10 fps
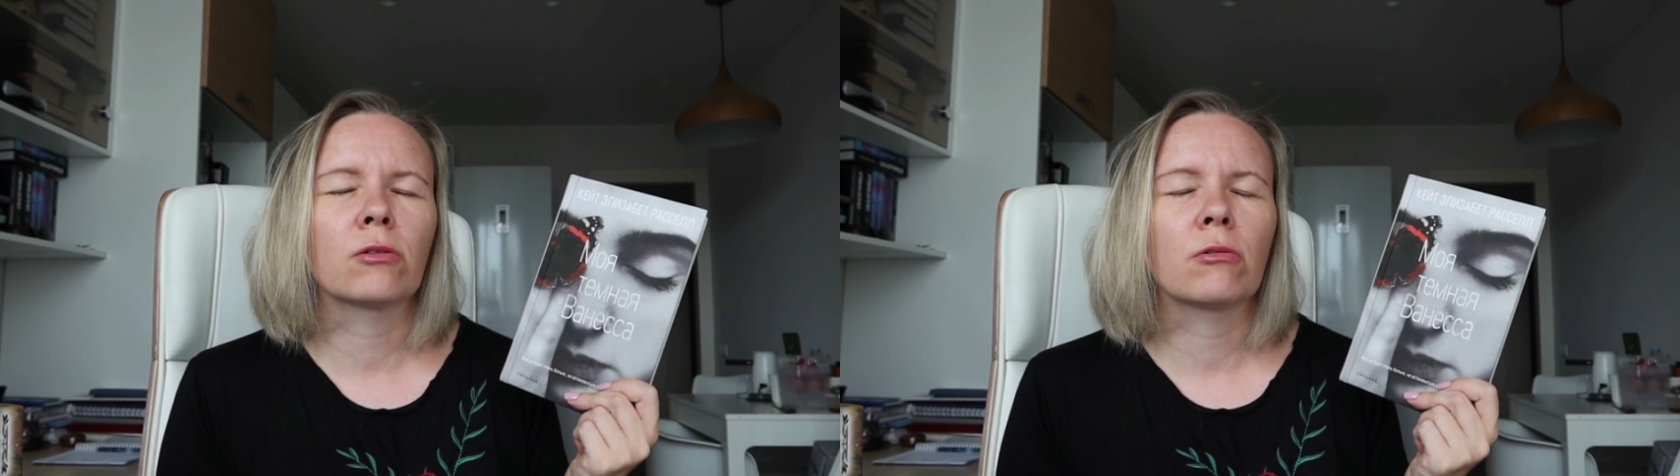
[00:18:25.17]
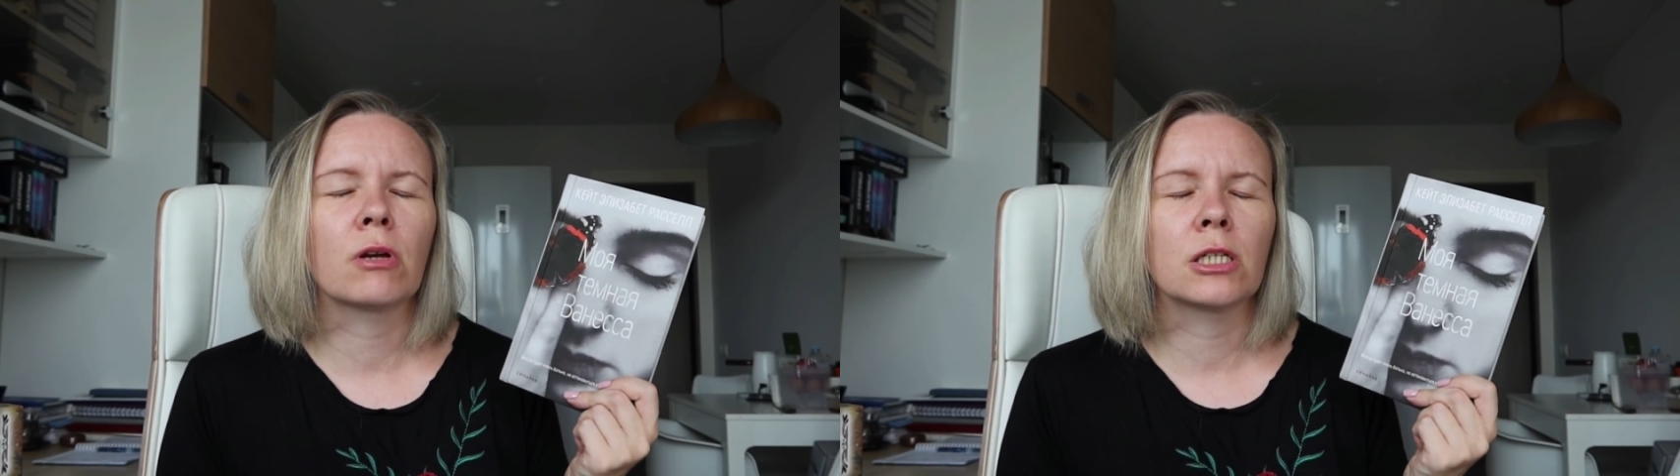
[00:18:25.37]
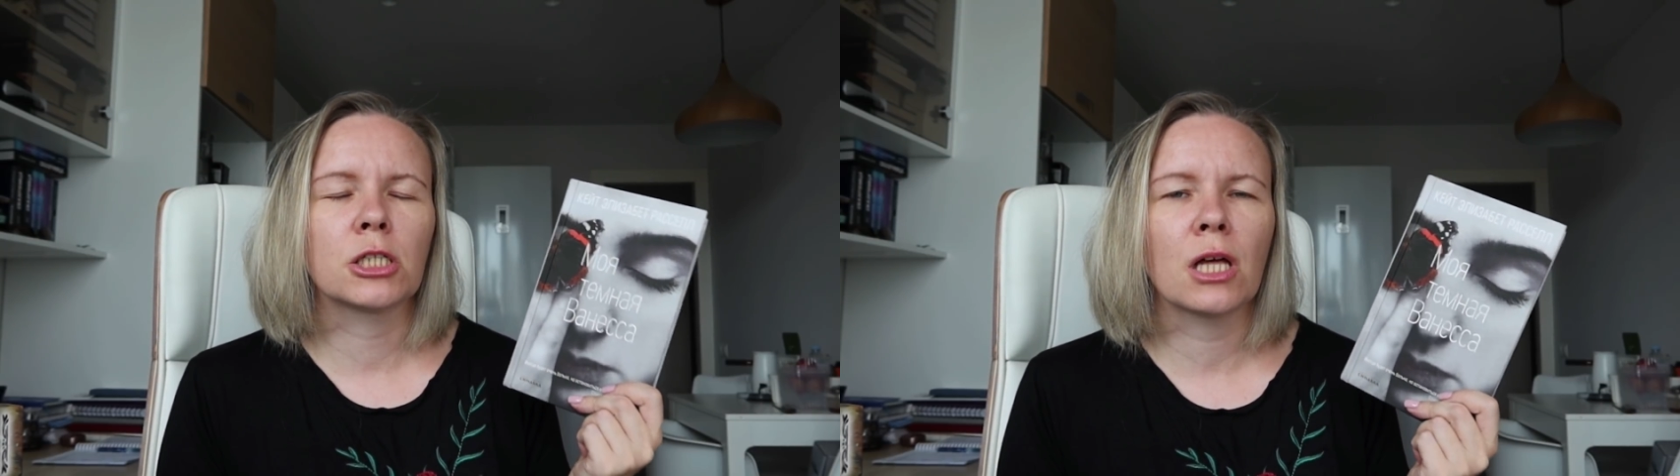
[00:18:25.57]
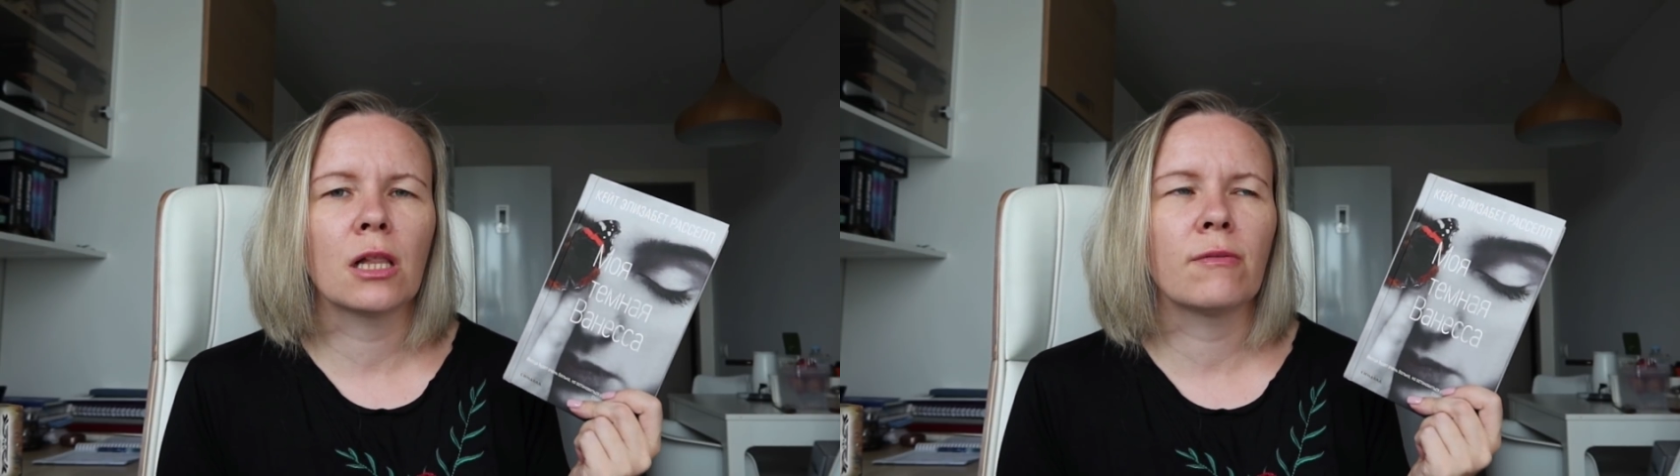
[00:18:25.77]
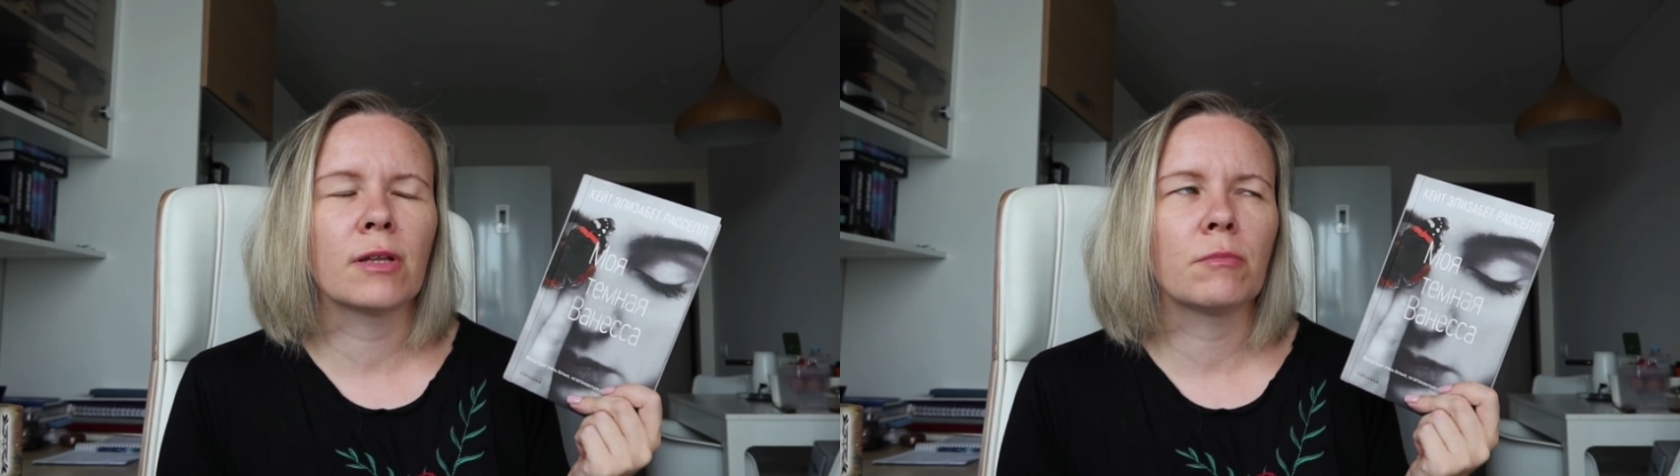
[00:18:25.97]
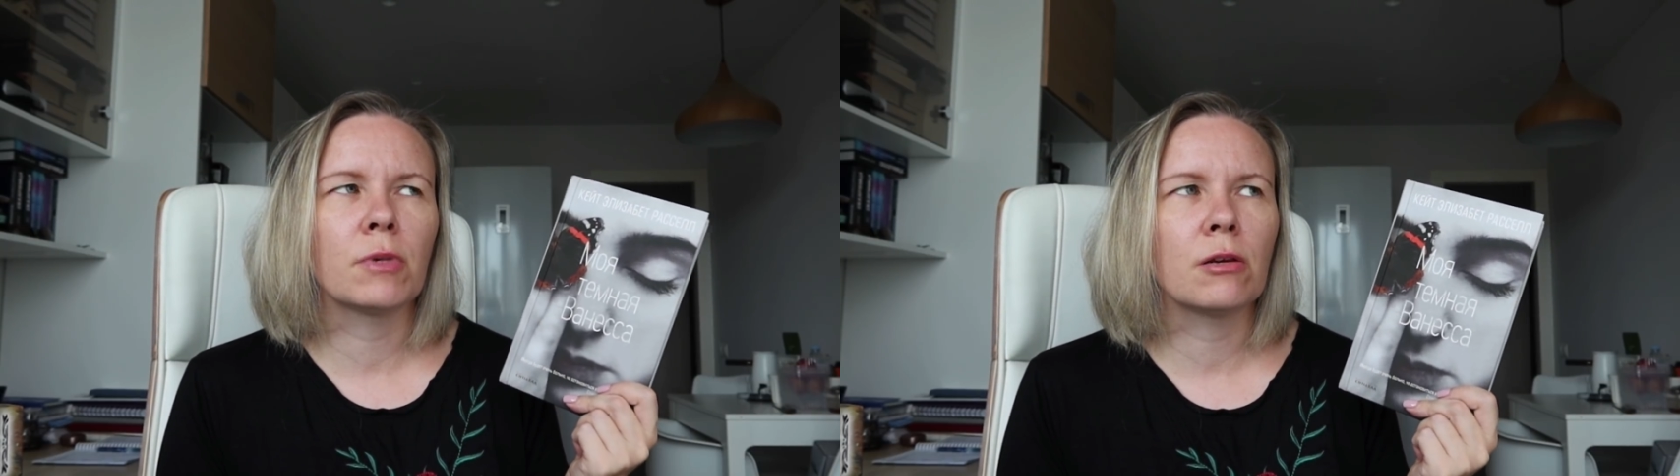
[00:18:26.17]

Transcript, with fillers: которые я читала в этом